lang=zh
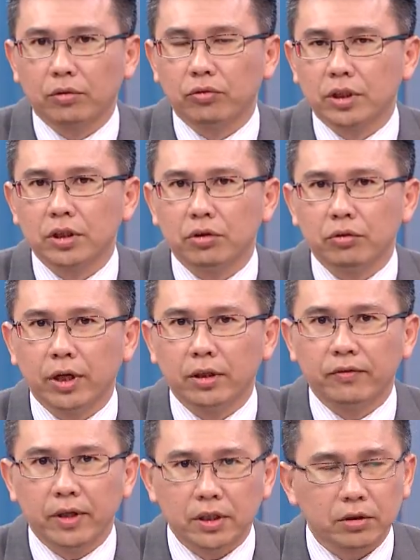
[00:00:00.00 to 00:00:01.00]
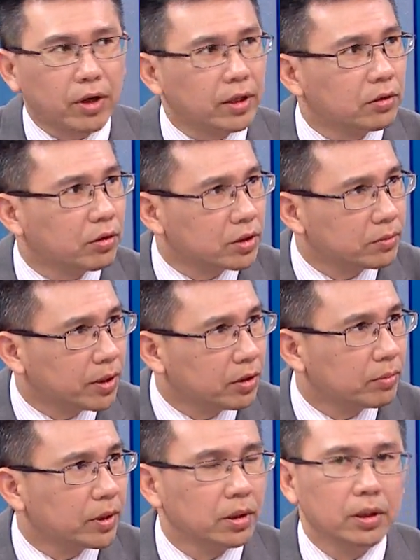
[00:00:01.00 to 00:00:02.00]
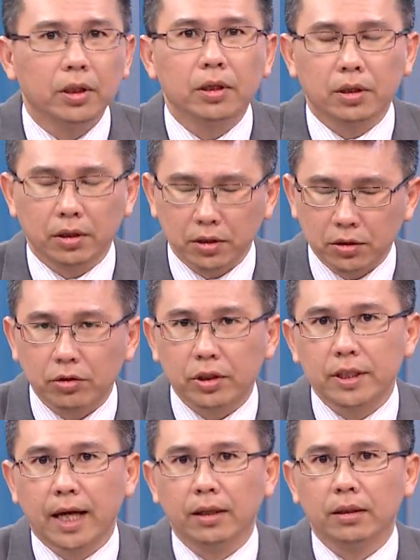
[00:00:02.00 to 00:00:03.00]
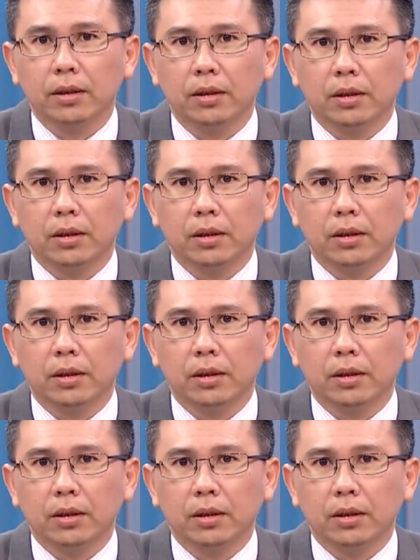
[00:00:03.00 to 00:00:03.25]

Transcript: 股市群会的粉丝团的投资朋友们，可能受了伤。